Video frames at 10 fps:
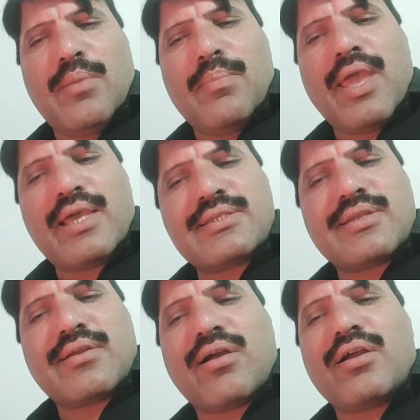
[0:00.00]
मैं
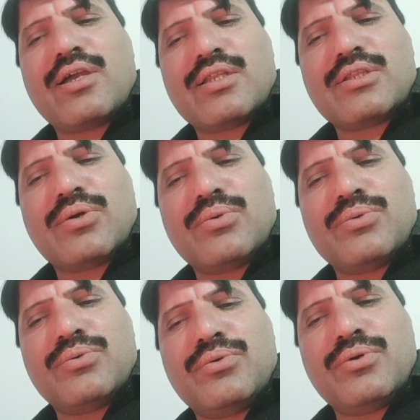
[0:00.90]
अक्सर कहा करता हूँ
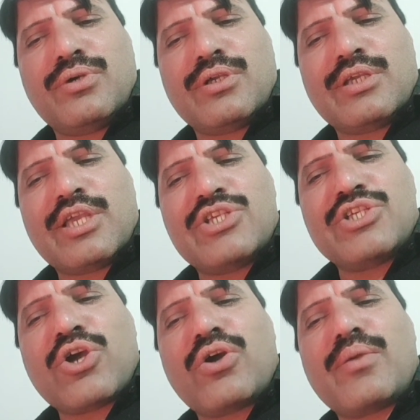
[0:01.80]
कि
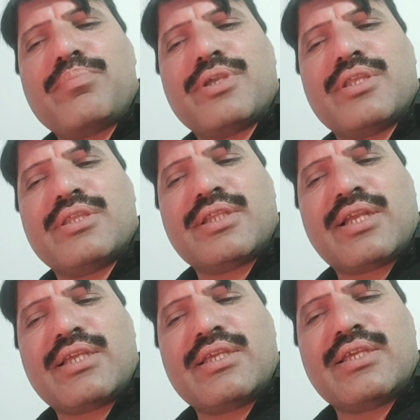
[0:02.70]
यूरोप की
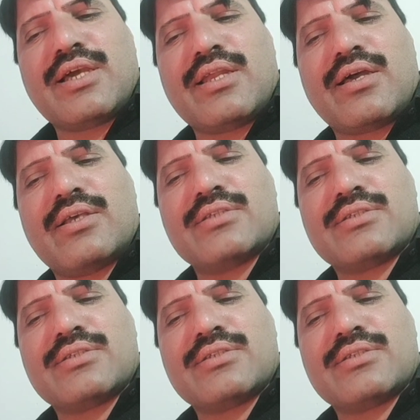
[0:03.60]
तरक्की का राज